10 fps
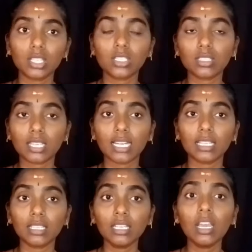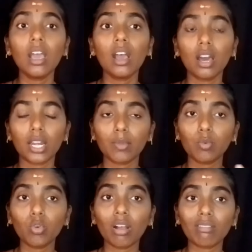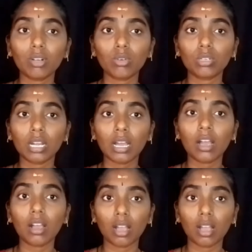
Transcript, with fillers: స్టిచెస్ అనేది రిమూవ్ అవ్వకుండా